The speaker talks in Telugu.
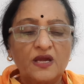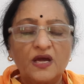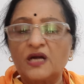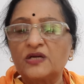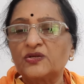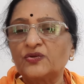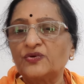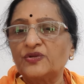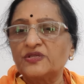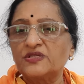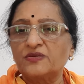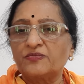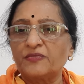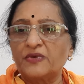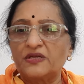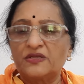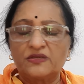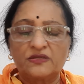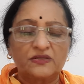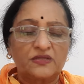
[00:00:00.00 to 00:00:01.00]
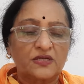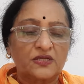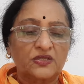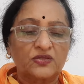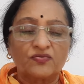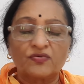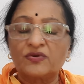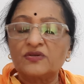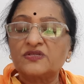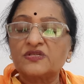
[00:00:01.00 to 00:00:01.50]
ఆ టూరిజం
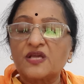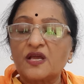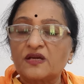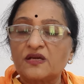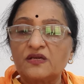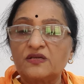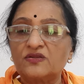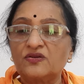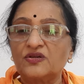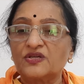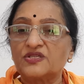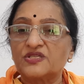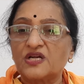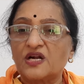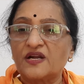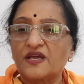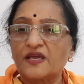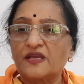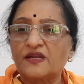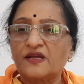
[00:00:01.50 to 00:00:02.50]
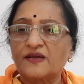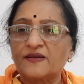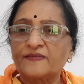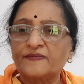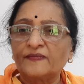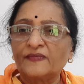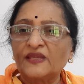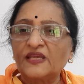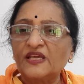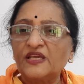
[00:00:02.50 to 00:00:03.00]
మంత్రిత్వ శాఖ ఏదో ఇచ్చాడు ఆయన
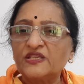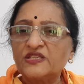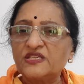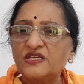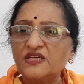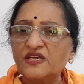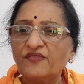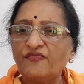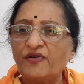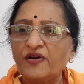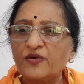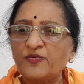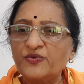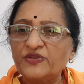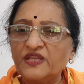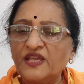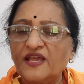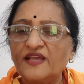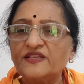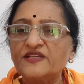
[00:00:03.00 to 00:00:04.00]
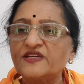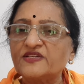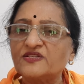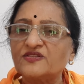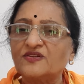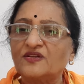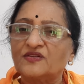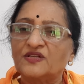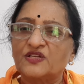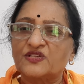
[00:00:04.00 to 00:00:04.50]
ఇచ్చి ఇవ్వకముందు ఏం
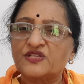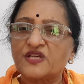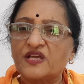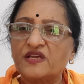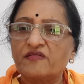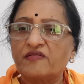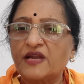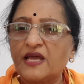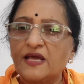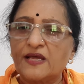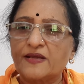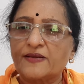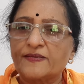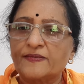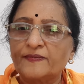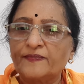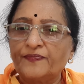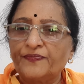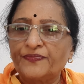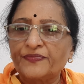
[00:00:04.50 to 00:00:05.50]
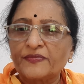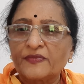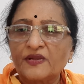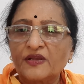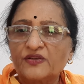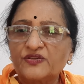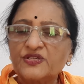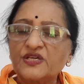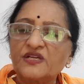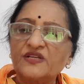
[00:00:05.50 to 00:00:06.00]
చేసిందో తెలుసా ఈవిడ
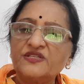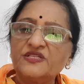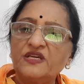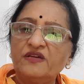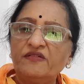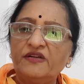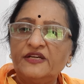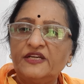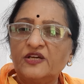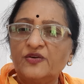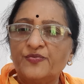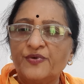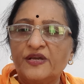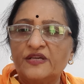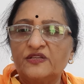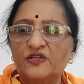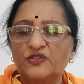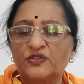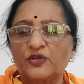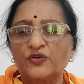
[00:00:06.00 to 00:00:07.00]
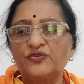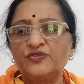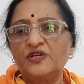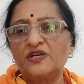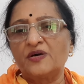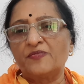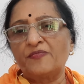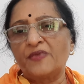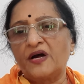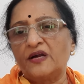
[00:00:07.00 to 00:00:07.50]
చిరంజీవి ఇంటికి పోయింది
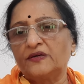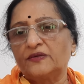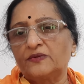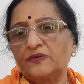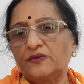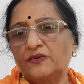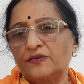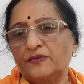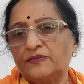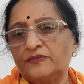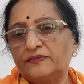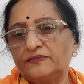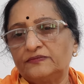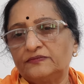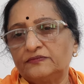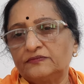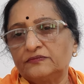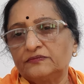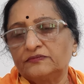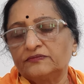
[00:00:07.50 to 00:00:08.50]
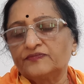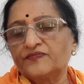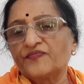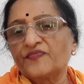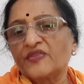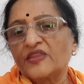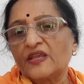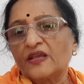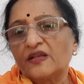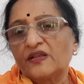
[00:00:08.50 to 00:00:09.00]
తగుదునమ్మ అనుకుంటూ
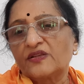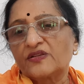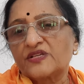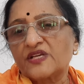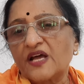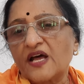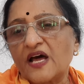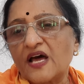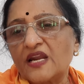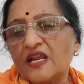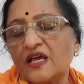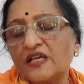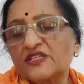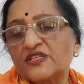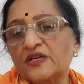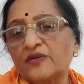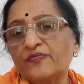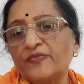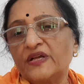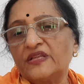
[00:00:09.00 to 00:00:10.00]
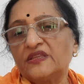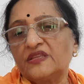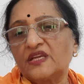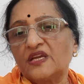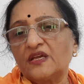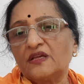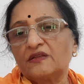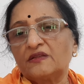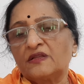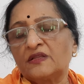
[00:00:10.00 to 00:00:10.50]
చాలా అసలు మంత్రి
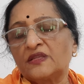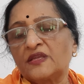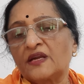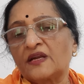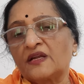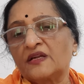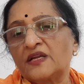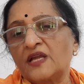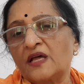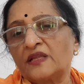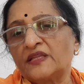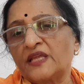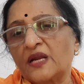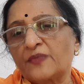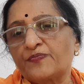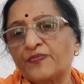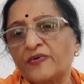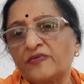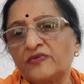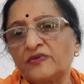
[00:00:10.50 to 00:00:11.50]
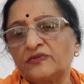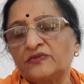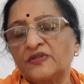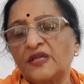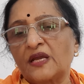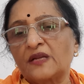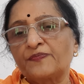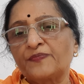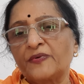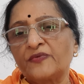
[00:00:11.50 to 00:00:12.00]
తన దర్పము
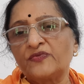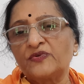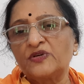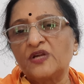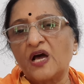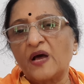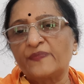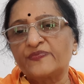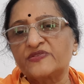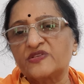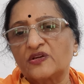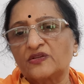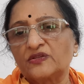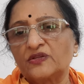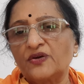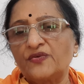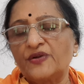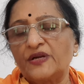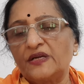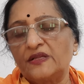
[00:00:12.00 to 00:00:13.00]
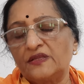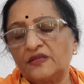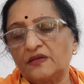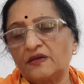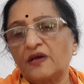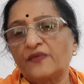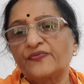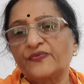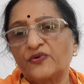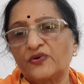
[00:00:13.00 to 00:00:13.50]
దర్పము డాప్సర్తో వెళ్ళింది
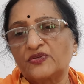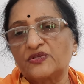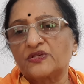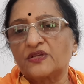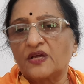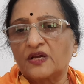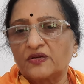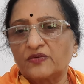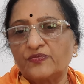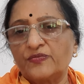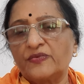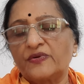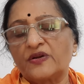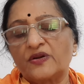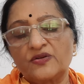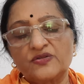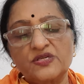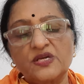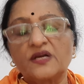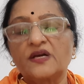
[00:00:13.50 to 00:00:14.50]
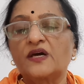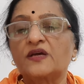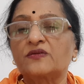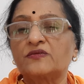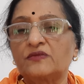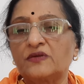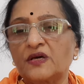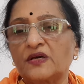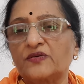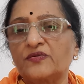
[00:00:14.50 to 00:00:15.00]
కోర్స్ నాకు రోజా గారు
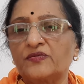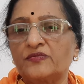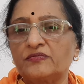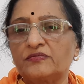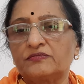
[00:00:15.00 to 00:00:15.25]
నాకు